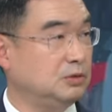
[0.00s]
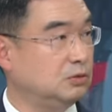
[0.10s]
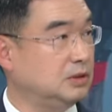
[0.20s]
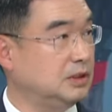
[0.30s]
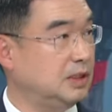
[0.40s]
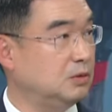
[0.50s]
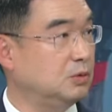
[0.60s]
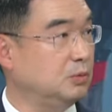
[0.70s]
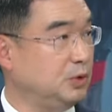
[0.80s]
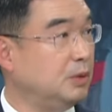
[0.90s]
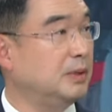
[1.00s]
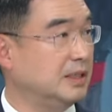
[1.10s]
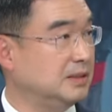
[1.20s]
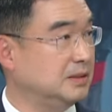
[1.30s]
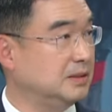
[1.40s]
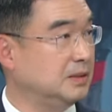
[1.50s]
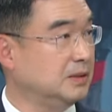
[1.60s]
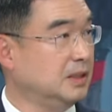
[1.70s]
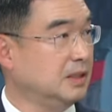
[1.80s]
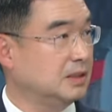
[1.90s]
중지되고 위험하거든요.
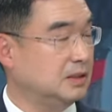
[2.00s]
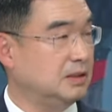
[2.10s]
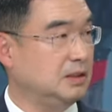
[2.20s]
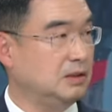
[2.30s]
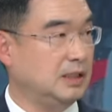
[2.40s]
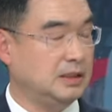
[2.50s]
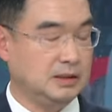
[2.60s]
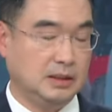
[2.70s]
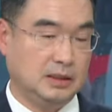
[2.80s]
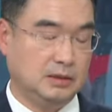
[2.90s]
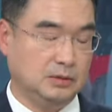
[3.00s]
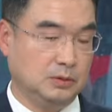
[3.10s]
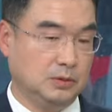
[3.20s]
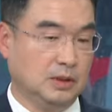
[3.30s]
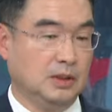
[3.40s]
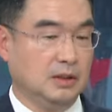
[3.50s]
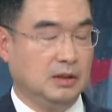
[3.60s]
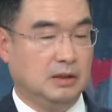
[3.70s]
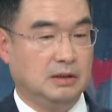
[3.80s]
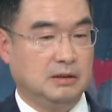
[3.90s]
네. 그래서 이러한 하천에서도
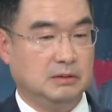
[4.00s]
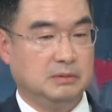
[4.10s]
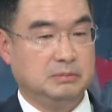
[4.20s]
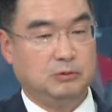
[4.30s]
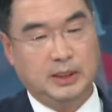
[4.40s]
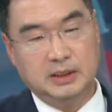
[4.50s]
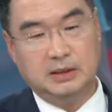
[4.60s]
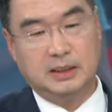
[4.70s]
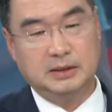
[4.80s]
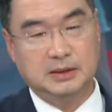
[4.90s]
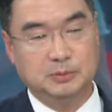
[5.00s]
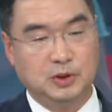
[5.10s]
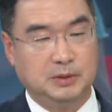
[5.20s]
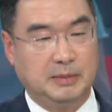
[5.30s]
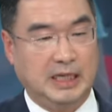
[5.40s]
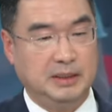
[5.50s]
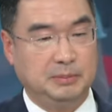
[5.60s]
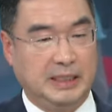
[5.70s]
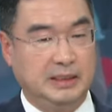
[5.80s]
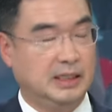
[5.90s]
어, 환경 하시는 분들이 많이
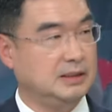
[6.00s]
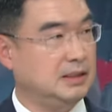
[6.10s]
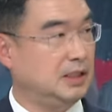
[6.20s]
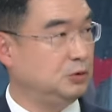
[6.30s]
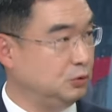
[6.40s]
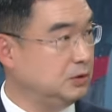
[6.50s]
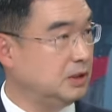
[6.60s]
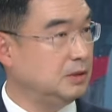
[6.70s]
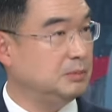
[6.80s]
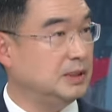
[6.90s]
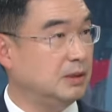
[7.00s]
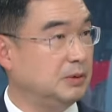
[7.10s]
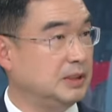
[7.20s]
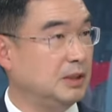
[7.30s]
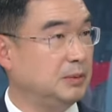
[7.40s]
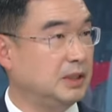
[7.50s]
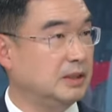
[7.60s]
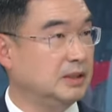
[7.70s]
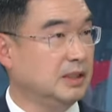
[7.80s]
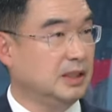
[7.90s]
반대하시는 게 준설입니다. 왜냐하면
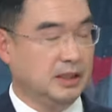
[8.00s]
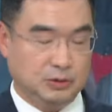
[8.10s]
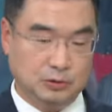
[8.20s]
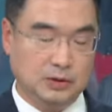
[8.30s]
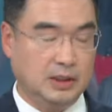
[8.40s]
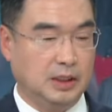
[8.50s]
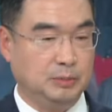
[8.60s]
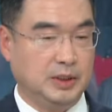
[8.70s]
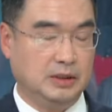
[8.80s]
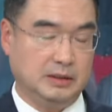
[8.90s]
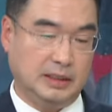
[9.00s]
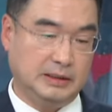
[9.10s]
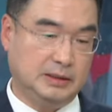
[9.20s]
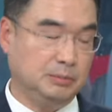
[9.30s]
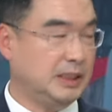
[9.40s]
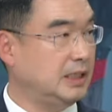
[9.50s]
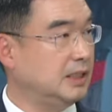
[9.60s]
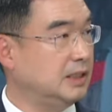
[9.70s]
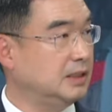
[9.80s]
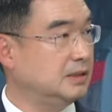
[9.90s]
뭐면은 준설을 하면 하천
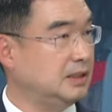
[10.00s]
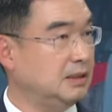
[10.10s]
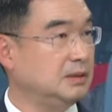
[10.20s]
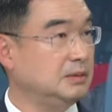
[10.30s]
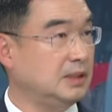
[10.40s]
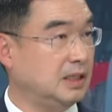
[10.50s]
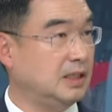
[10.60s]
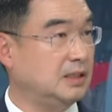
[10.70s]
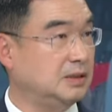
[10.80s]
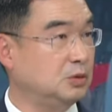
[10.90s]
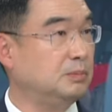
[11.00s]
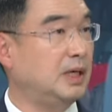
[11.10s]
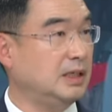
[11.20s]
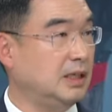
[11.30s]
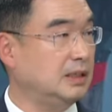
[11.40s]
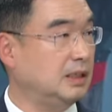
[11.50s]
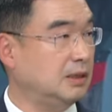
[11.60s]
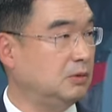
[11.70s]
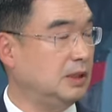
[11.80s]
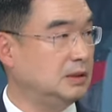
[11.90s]
바닥에 있는 생태계를 좀
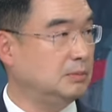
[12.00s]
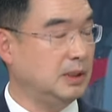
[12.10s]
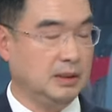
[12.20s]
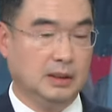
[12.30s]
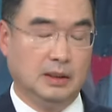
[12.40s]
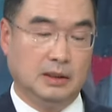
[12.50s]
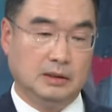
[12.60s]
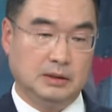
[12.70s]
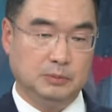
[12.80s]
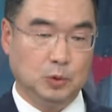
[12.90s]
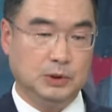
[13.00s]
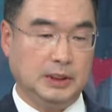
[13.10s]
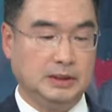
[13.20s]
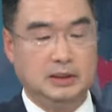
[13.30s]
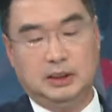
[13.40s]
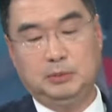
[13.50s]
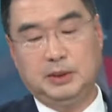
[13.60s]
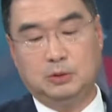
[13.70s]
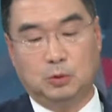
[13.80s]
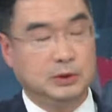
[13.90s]
파괴한다라고 네. 하지만 네. 지금 도시 하천에
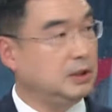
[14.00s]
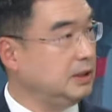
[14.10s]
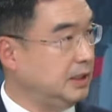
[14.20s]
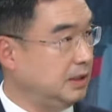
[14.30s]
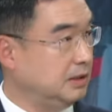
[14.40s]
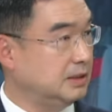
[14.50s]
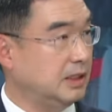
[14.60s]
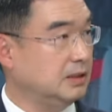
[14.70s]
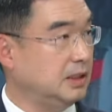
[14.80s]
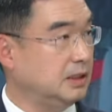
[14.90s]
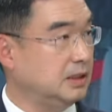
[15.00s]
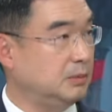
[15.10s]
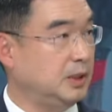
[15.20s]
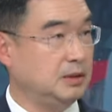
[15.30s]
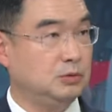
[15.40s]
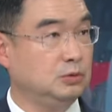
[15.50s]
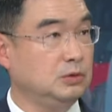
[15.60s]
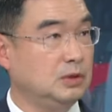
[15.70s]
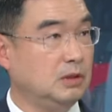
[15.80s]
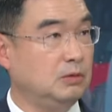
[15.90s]
이미 고정이 되어 있는 상태이기 때문에
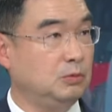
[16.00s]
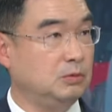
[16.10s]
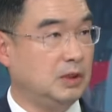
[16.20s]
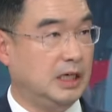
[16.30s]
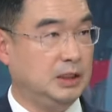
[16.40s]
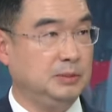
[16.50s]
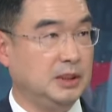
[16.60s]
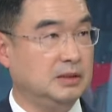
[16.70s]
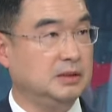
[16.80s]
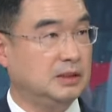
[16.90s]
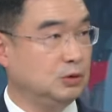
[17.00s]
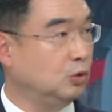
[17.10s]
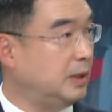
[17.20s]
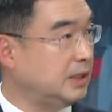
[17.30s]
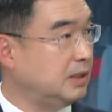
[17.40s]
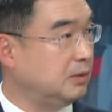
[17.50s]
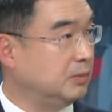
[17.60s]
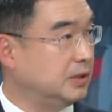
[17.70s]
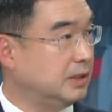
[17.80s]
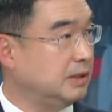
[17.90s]
준설 아니면은 증거밖에
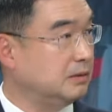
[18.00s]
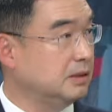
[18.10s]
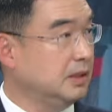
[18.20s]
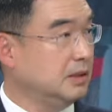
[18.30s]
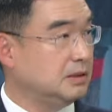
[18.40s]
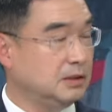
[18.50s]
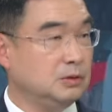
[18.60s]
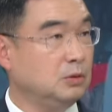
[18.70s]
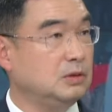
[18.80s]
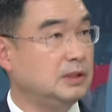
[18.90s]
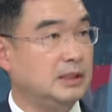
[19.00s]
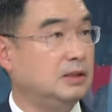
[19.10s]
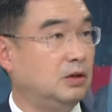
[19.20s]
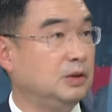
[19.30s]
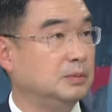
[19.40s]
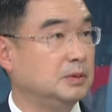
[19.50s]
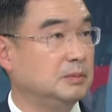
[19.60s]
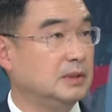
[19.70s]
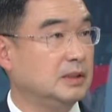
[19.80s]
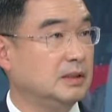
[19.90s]
없는데요. 증거는 사실
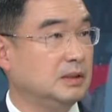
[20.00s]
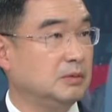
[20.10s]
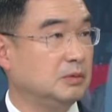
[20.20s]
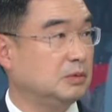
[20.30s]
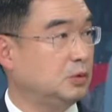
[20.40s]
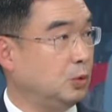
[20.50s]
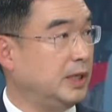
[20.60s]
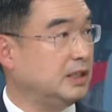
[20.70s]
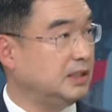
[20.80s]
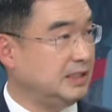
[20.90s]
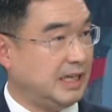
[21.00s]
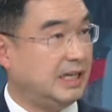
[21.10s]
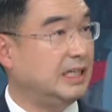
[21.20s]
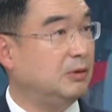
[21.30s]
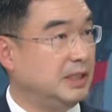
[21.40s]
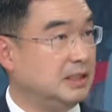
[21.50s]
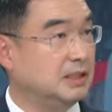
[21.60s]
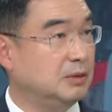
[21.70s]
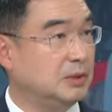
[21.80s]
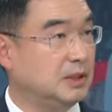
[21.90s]
어렵습니다. 교량들이 다 나와 있기
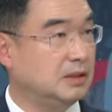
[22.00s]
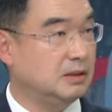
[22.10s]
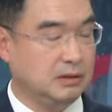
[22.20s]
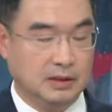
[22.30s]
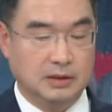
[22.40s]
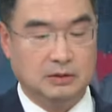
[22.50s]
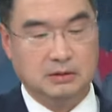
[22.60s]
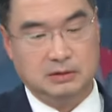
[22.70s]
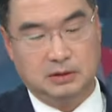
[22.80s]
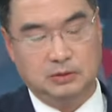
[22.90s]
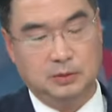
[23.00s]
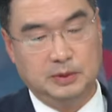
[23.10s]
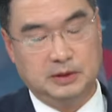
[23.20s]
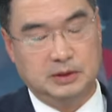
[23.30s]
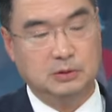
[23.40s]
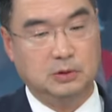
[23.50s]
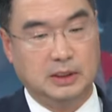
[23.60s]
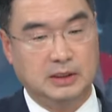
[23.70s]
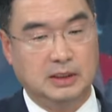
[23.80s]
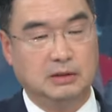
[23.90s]
때문에 그래서 예. 어쩔 수 없이
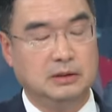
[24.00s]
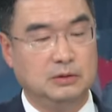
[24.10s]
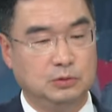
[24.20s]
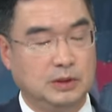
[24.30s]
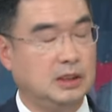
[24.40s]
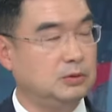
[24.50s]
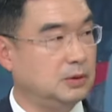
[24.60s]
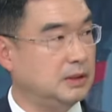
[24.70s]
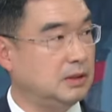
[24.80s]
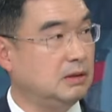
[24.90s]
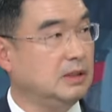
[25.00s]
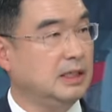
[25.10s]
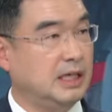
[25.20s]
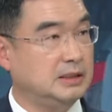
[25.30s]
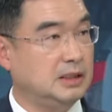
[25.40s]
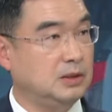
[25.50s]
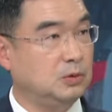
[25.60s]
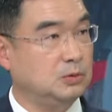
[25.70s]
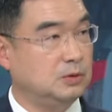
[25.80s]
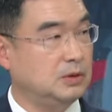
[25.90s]
증거라든가 어떤 수단을 통해서 하천의
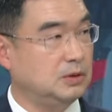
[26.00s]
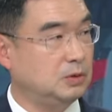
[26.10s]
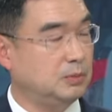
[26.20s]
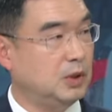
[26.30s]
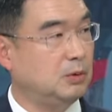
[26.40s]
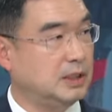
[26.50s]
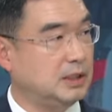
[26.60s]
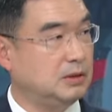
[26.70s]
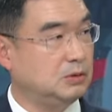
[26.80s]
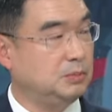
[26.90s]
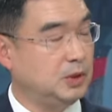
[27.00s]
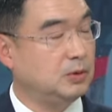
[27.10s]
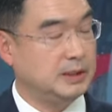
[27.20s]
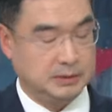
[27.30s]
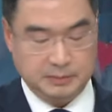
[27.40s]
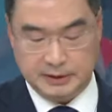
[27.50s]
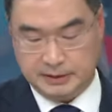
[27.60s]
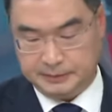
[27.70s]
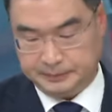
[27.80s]
통수능을 좀 더 확대해 줄 필요가 있습니다.